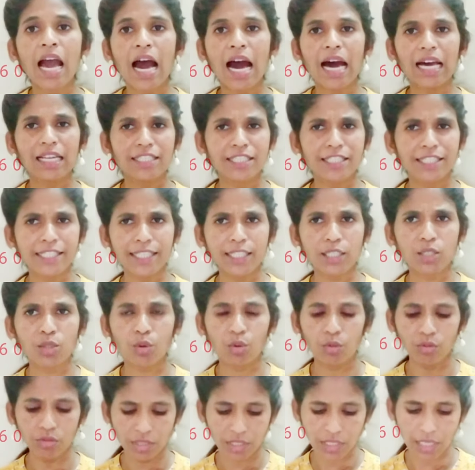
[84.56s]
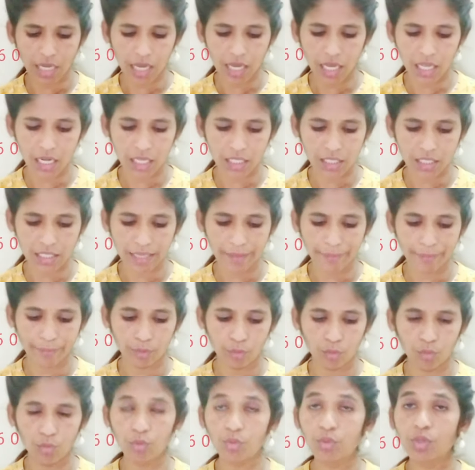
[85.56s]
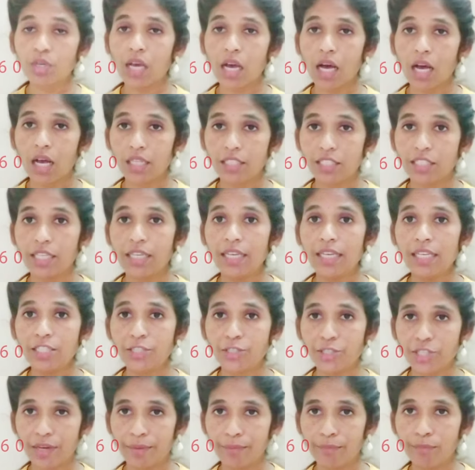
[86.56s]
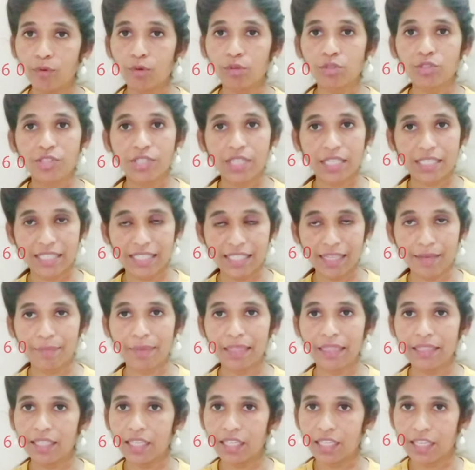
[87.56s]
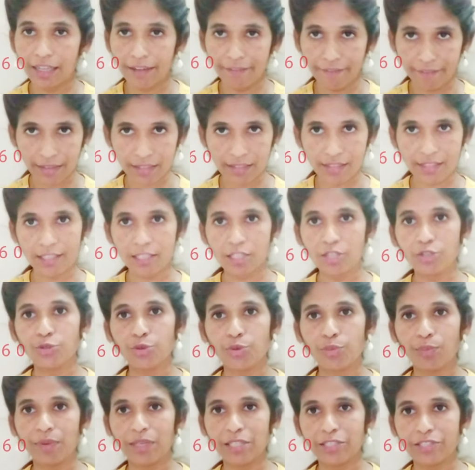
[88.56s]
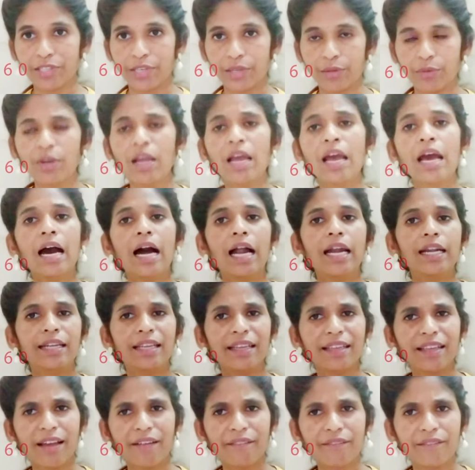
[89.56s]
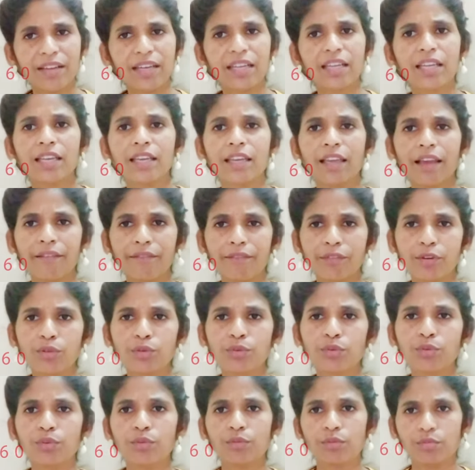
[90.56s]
అన్సీన్లో చాలాసేపు కాజల్ షణ్ముఖ్ జెస్సీ మధ్య కన్వర్జేషన్ చూపించారు అంటే ఎవరికి ఎవరు